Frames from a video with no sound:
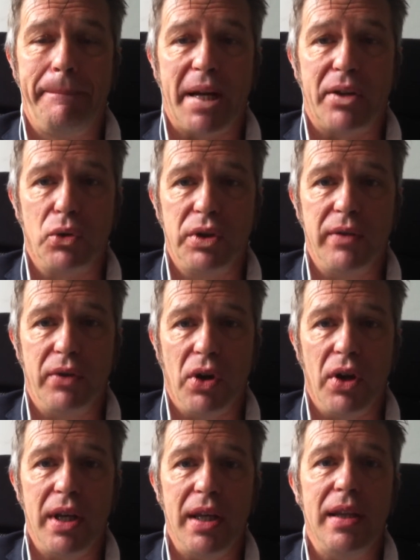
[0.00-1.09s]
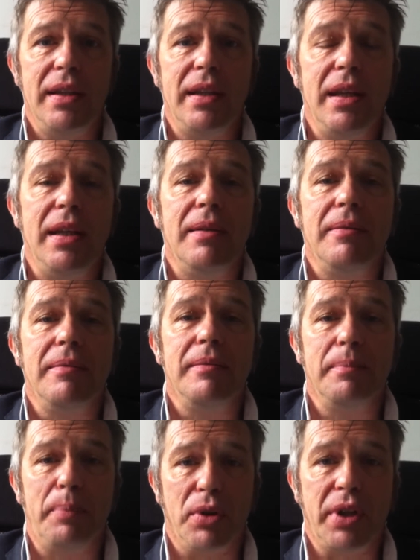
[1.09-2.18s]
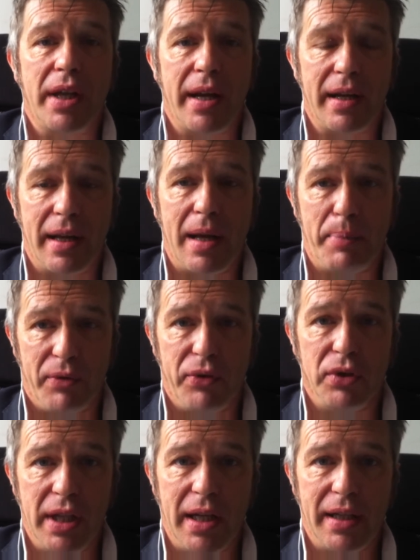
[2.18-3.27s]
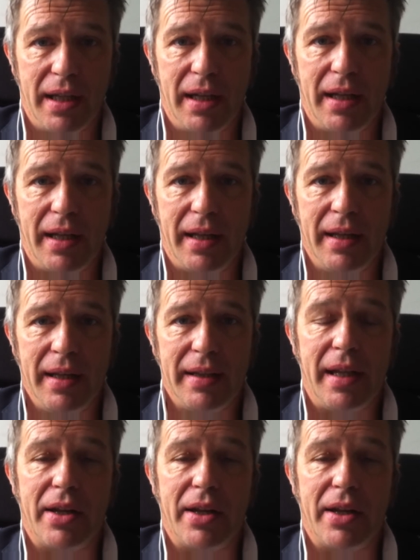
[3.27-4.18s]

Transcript: per tutti voi di poter approfondire delle,